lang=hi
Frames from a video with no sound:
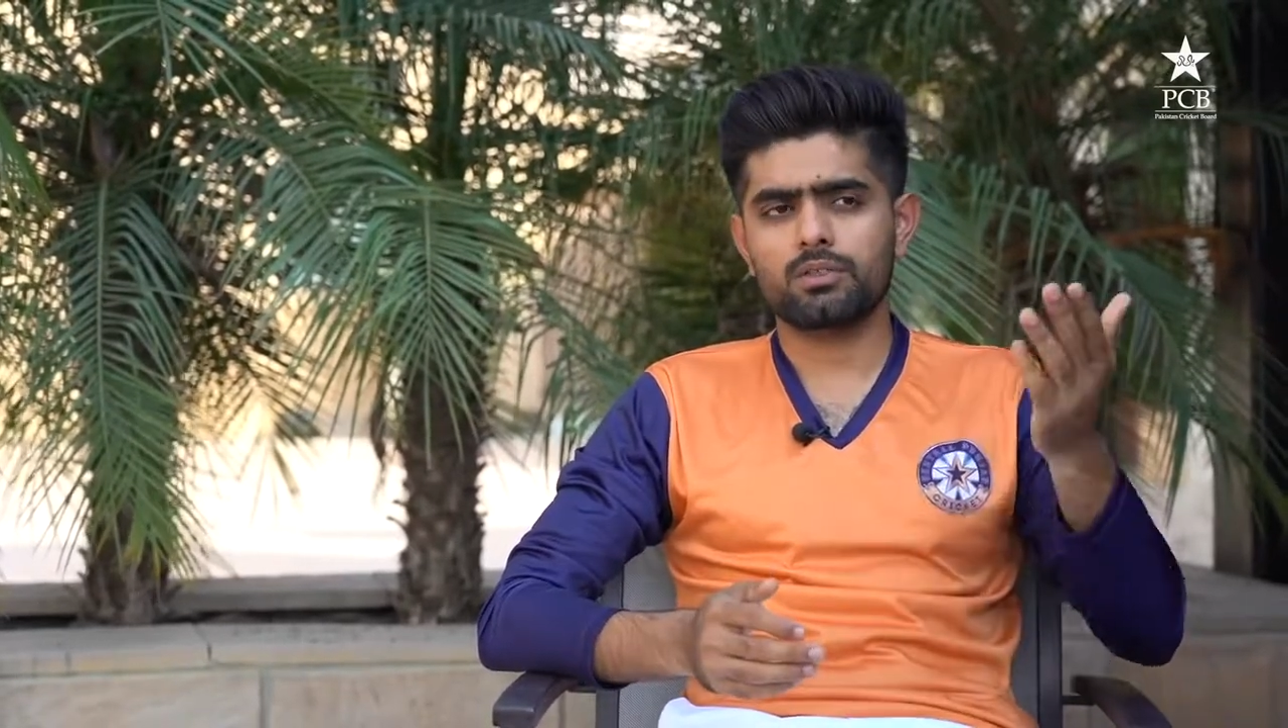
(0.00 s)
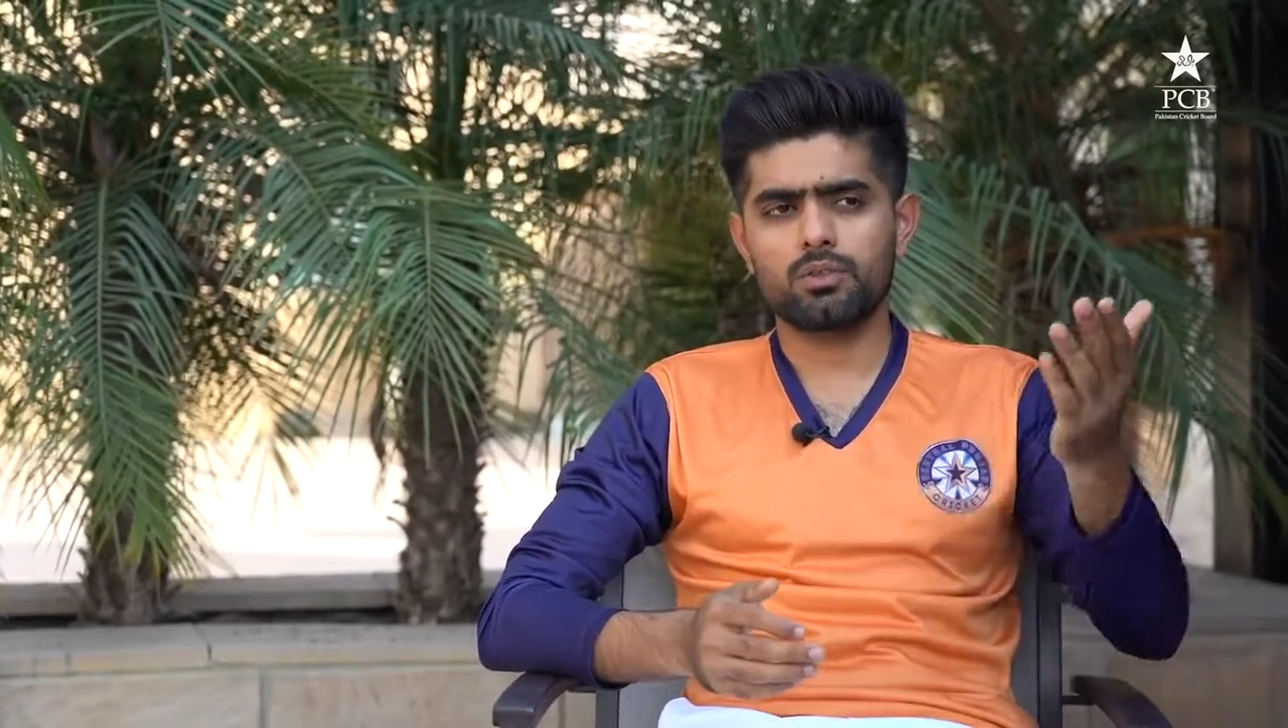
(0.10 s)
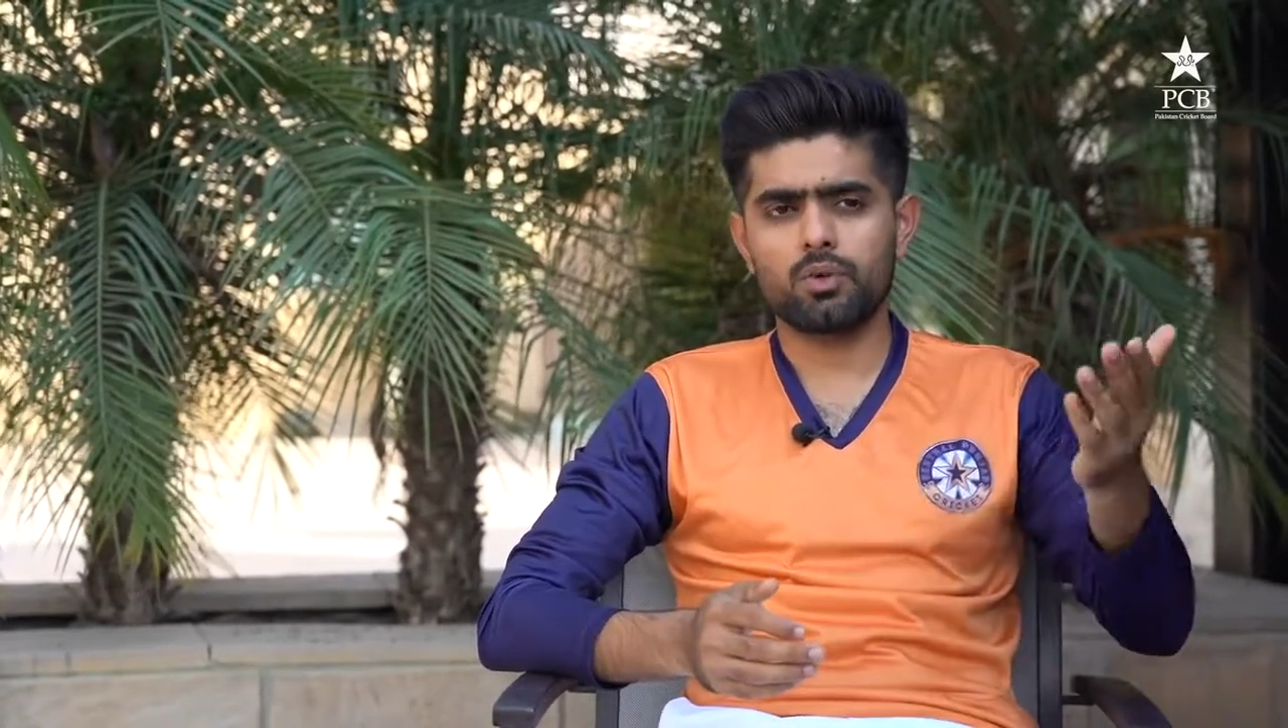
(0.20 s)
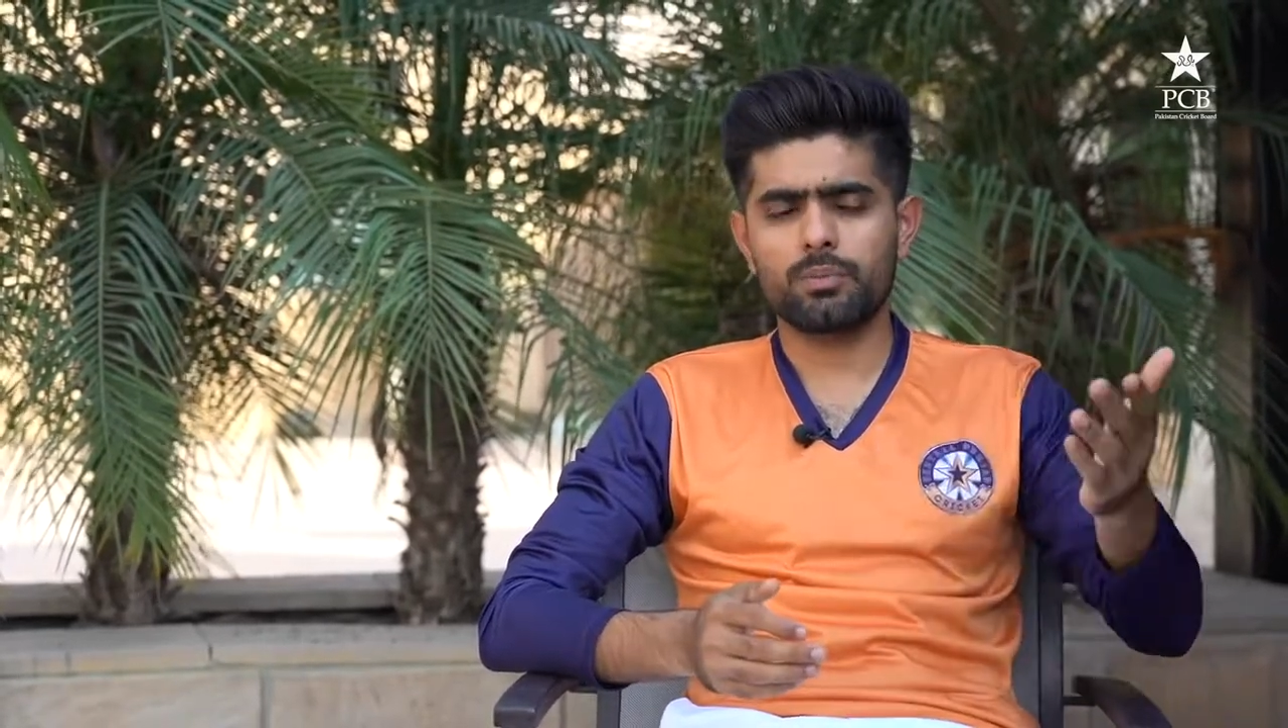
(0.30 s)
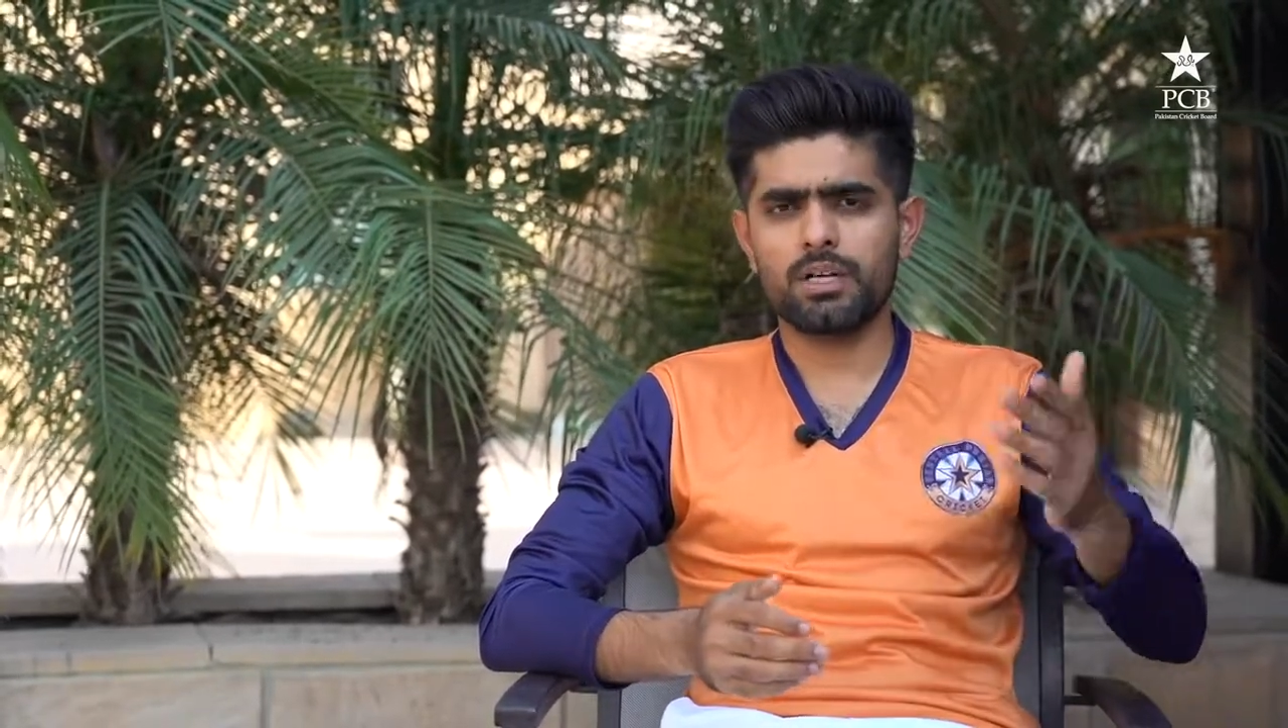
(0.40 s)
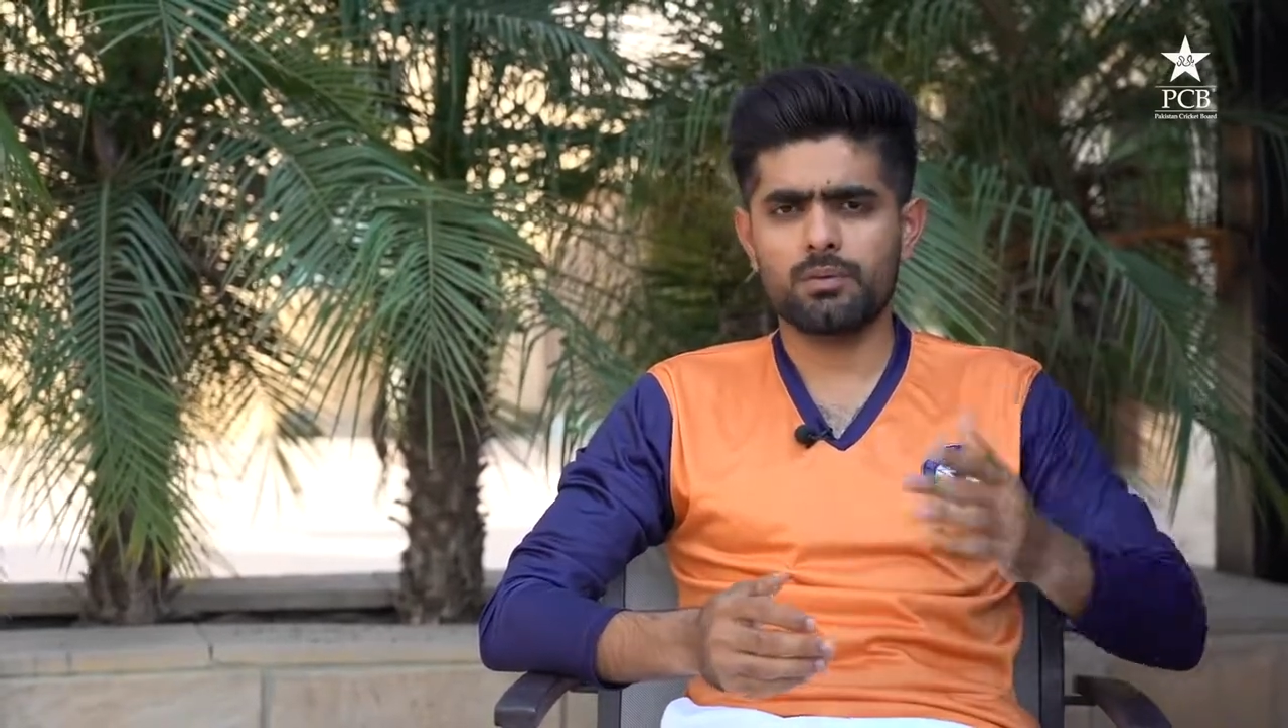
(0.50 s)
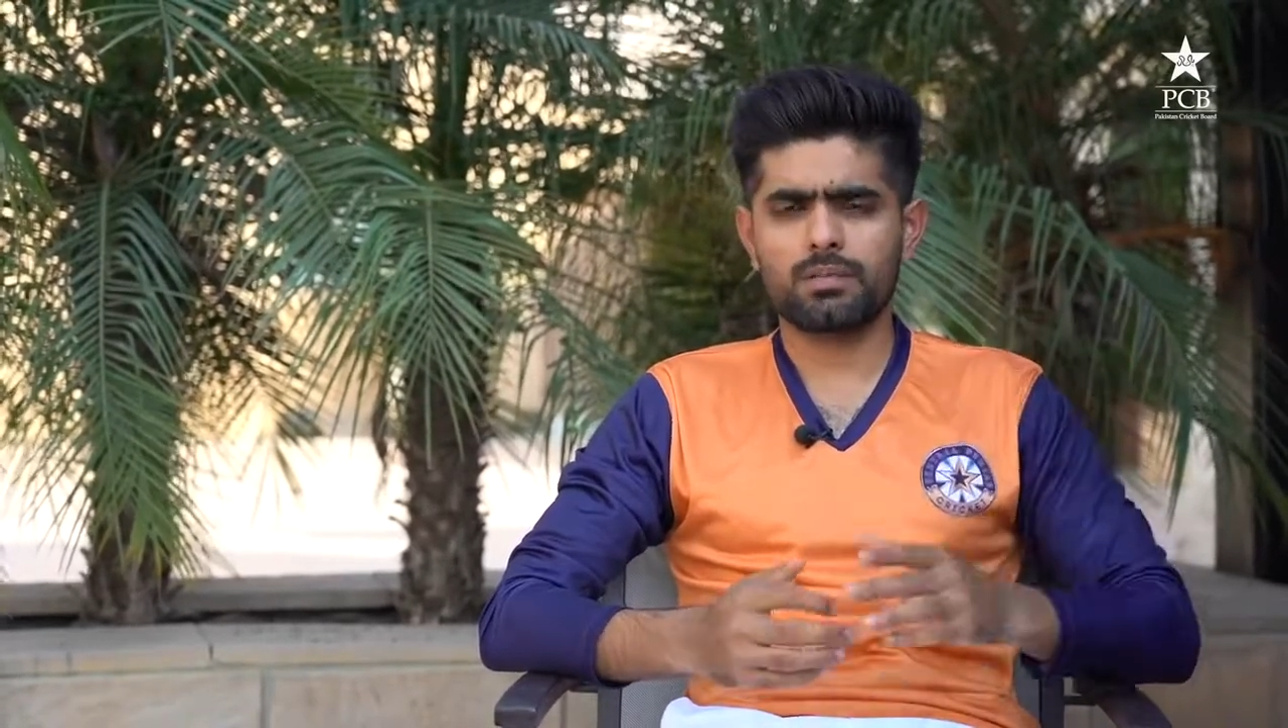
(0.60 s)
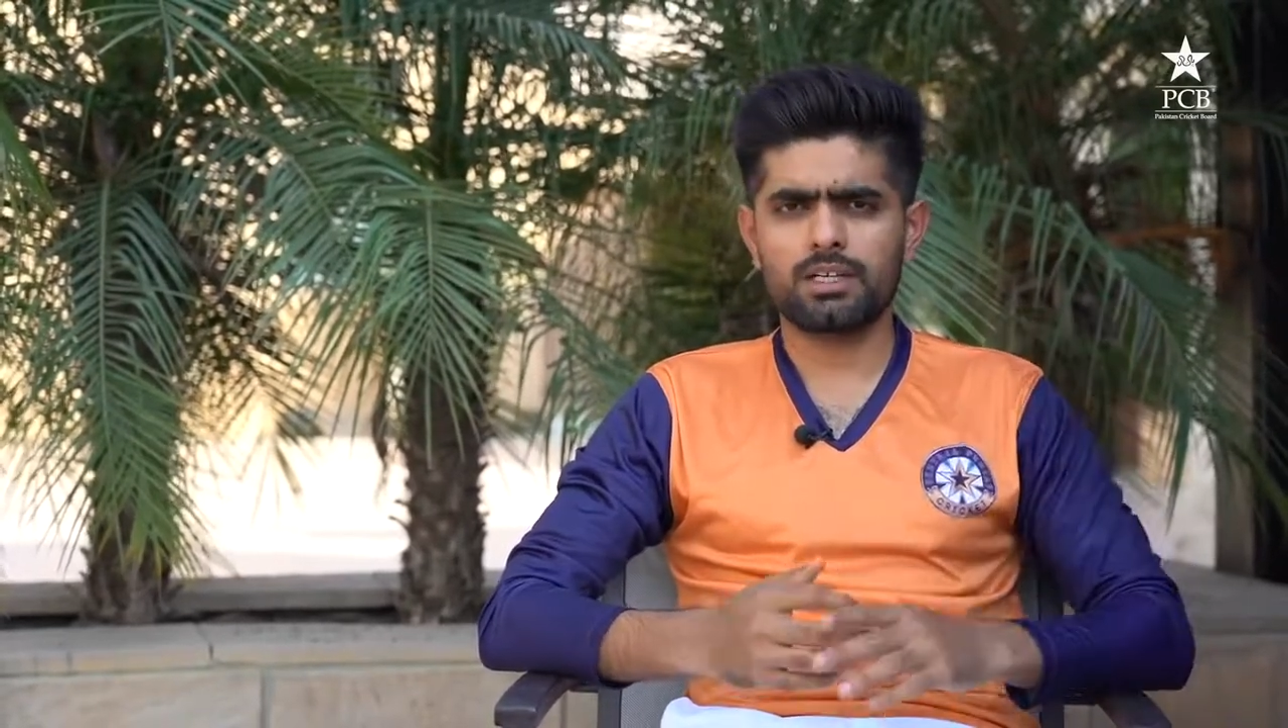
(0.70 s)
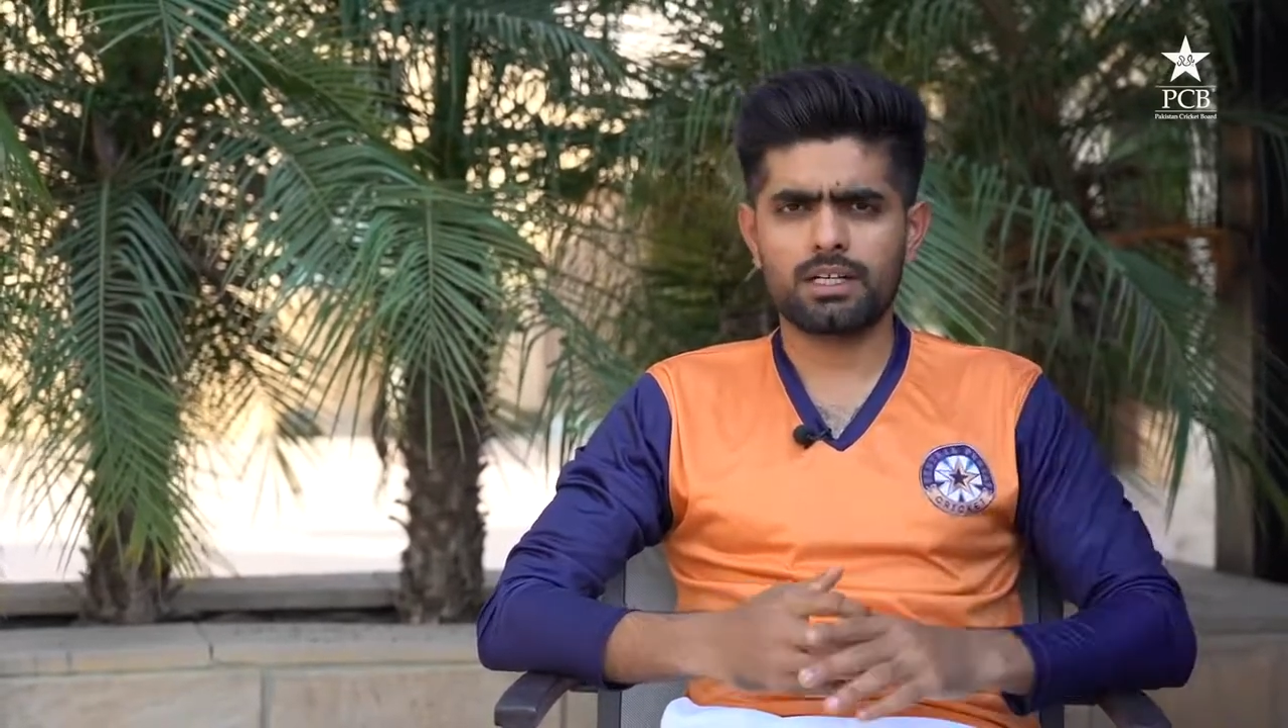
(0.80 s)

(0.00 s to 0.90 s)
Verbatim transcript: जो भी हम